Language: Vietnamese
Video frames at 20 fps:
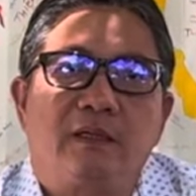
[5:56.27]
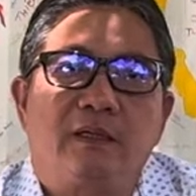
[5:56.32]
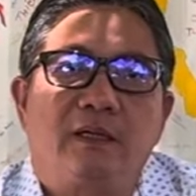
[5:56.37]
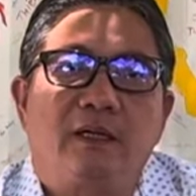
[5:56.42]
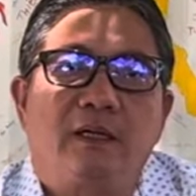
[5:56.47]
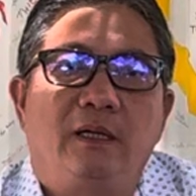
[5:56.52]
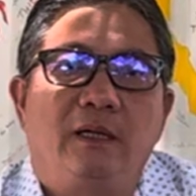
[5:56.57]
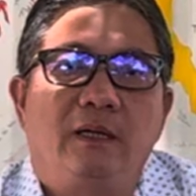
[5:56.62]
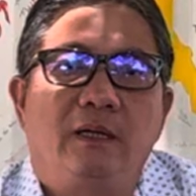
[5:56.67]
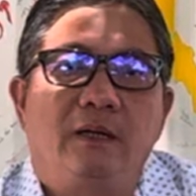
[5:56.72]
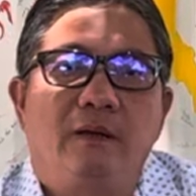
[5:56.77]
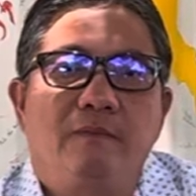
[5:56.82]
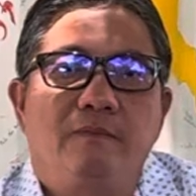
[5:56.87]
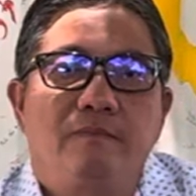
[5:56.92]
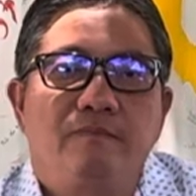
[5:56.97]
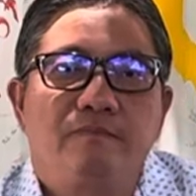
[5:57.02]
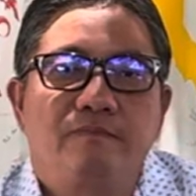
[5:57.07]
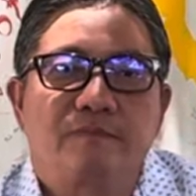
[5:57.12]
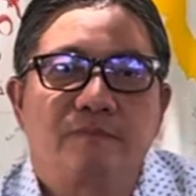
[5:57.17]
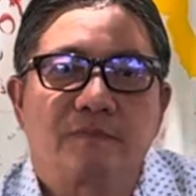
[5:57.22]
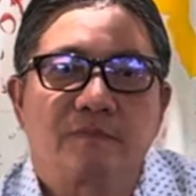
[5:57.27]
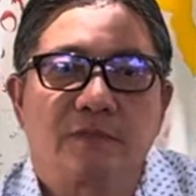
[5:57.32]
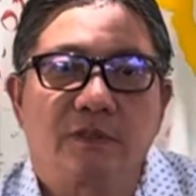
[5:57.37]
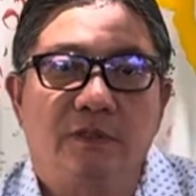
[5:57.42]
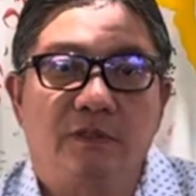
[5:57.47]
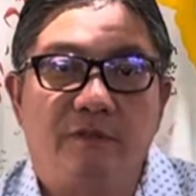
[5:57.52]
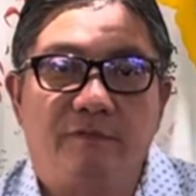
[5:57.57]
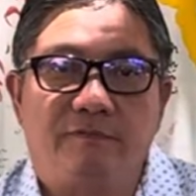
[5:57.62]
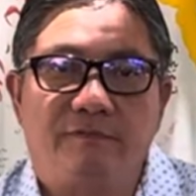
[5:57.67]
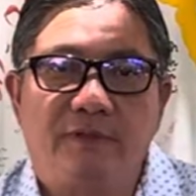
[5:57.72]
ờ,
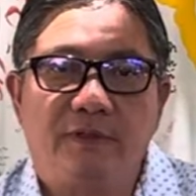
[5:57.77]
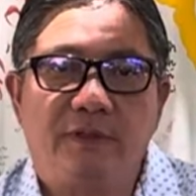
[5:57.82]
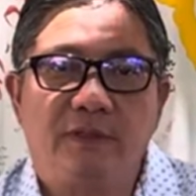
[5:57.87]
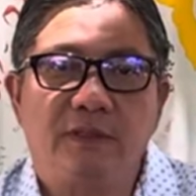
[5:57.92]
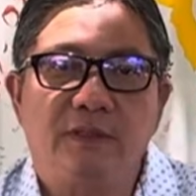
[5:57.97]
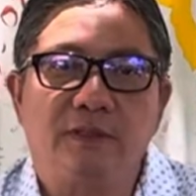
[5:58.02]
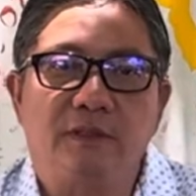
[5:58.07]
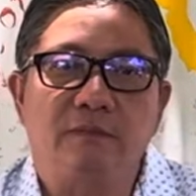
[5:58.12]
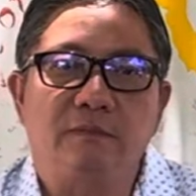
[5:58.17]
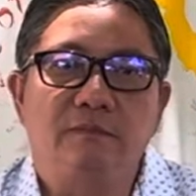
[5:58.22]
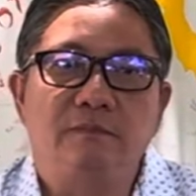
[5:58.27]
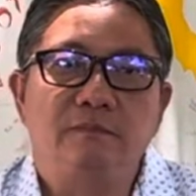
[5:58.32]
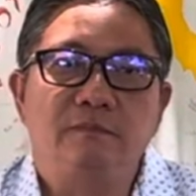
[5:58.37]
người phi thường